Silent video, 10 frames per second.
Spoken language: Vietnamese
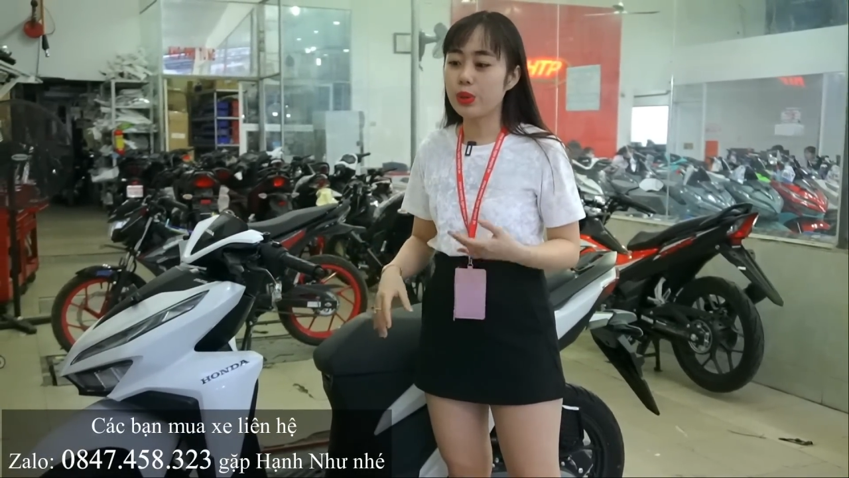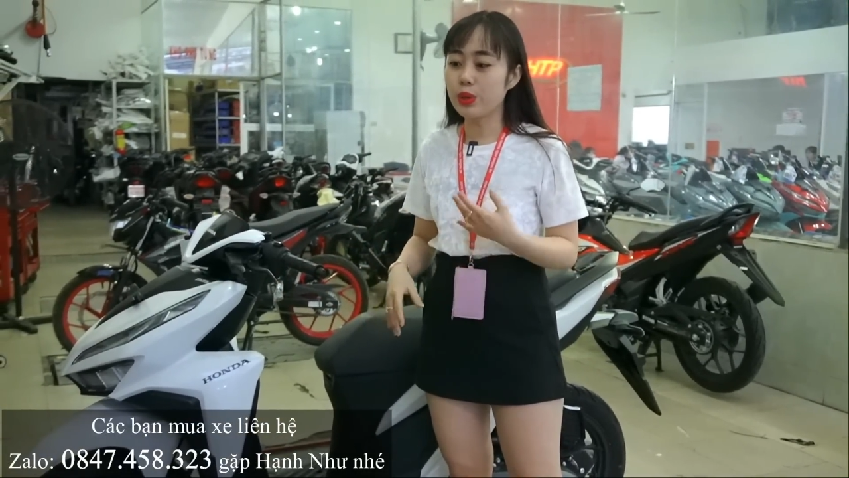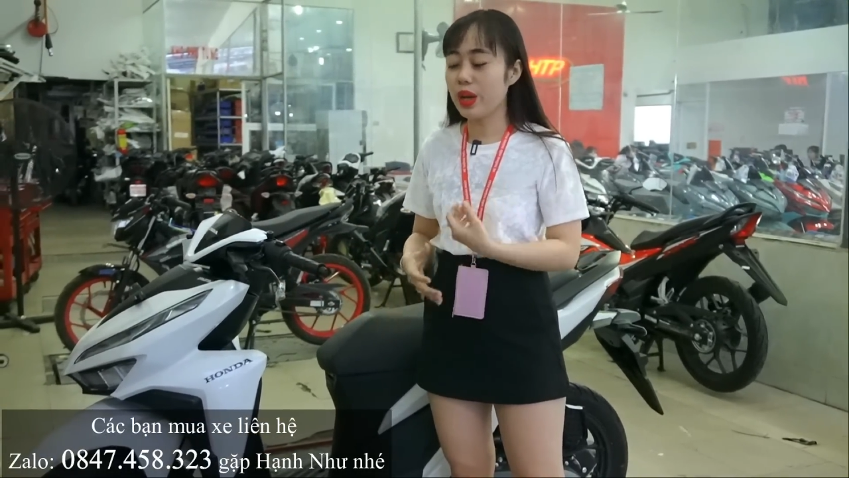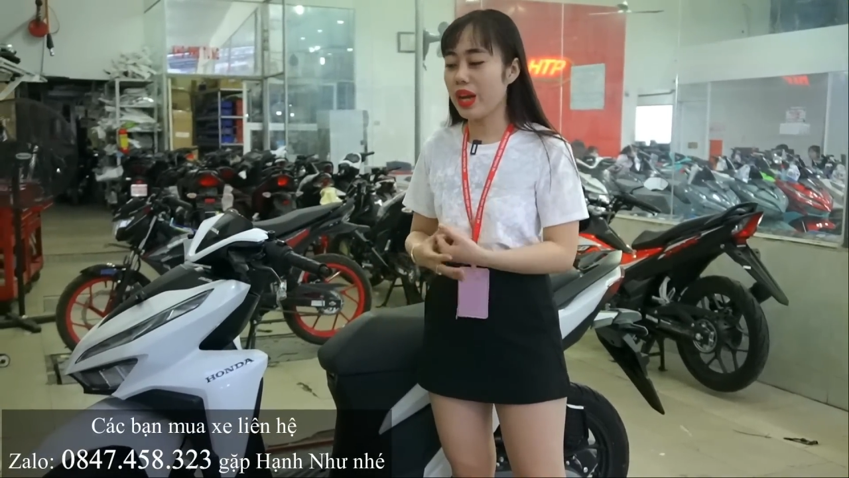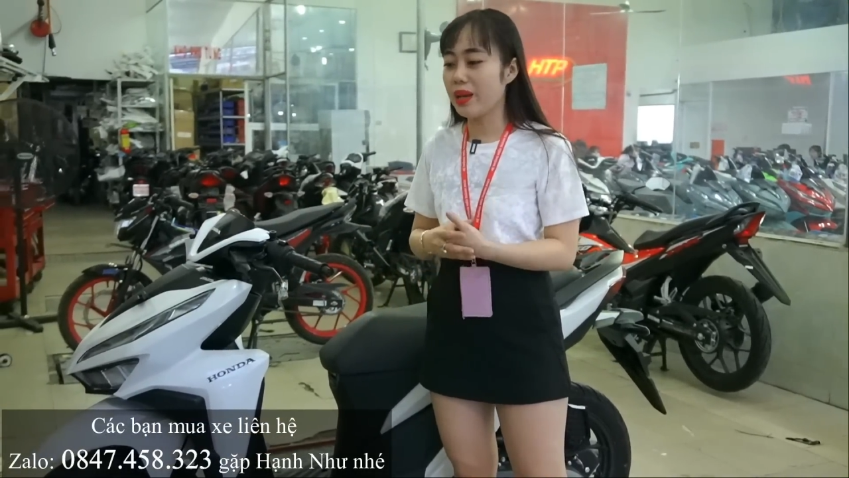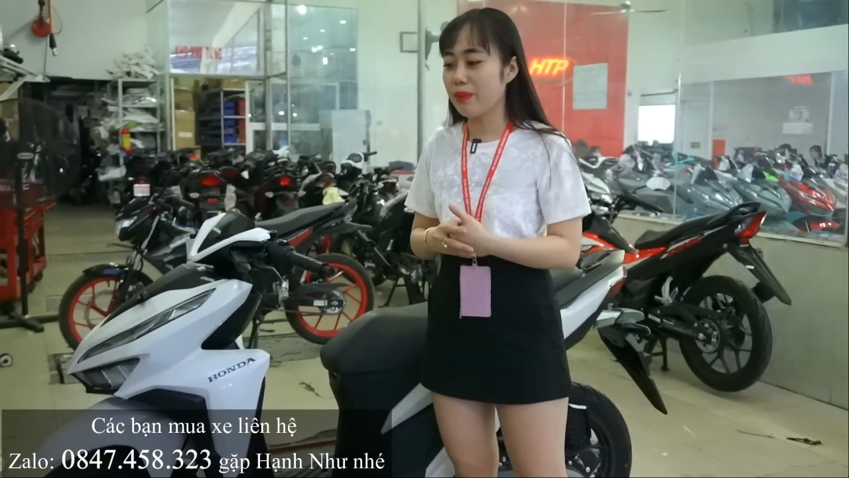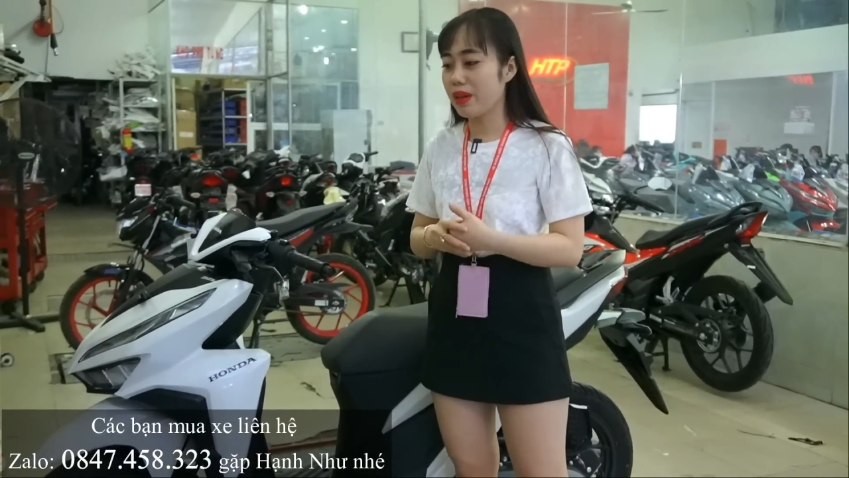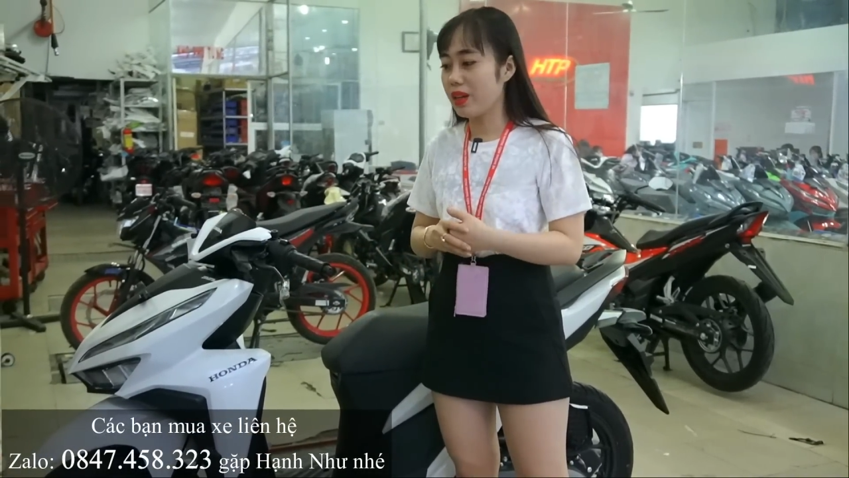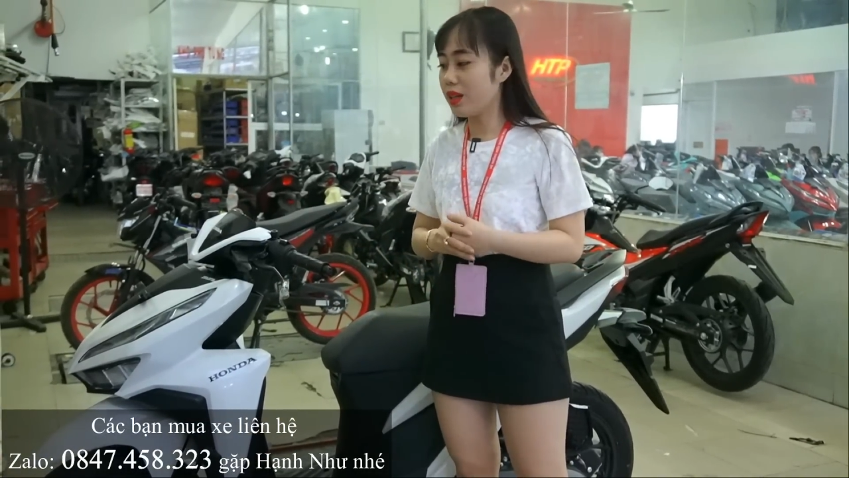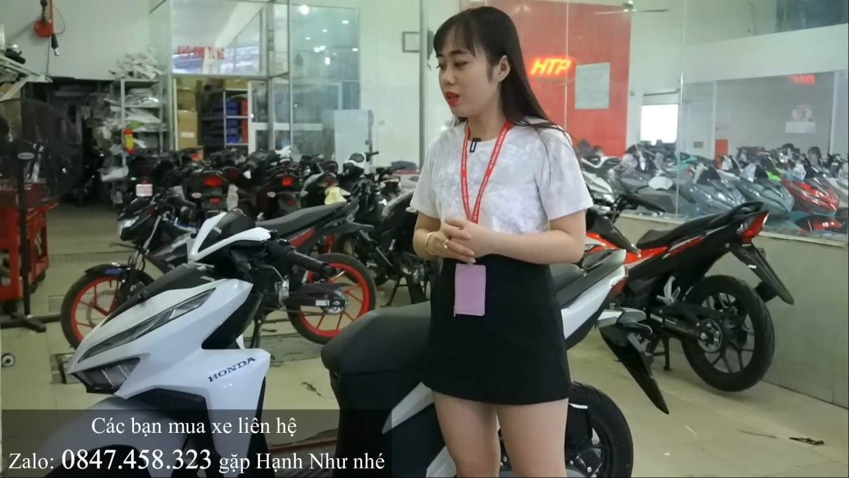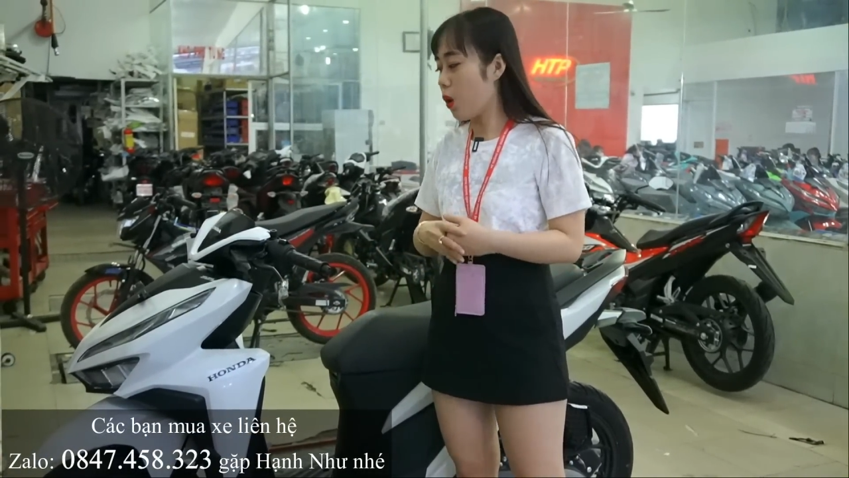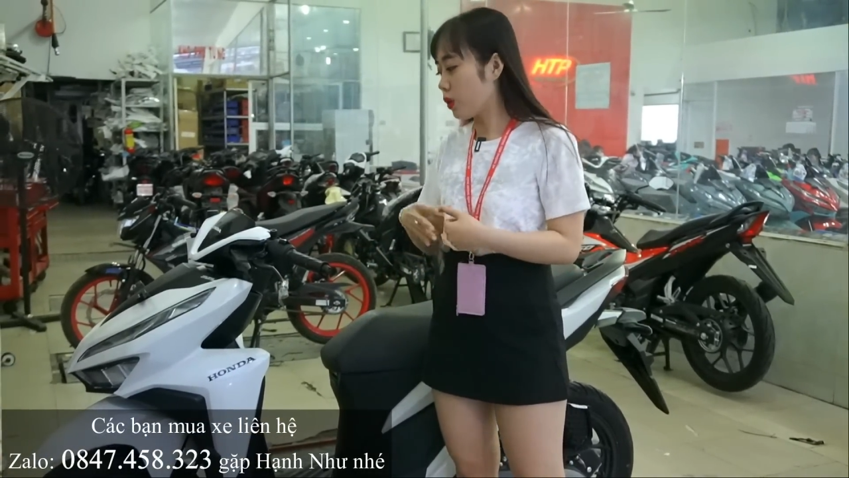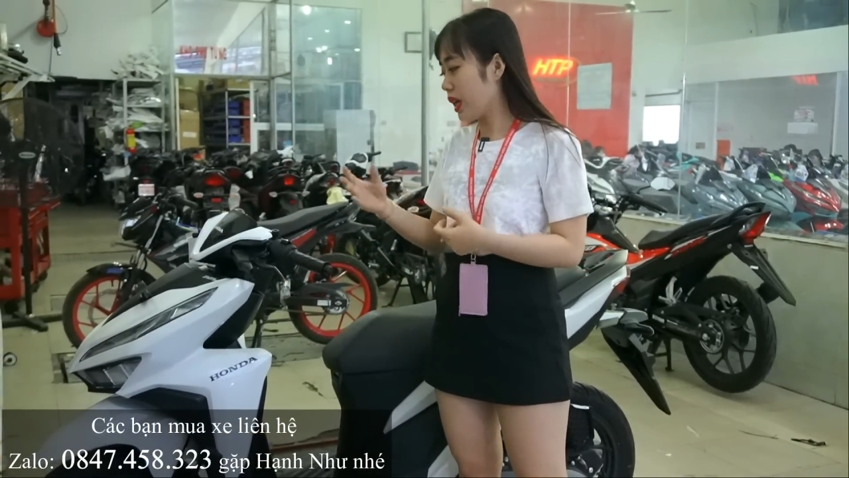còn những cửa hàng mà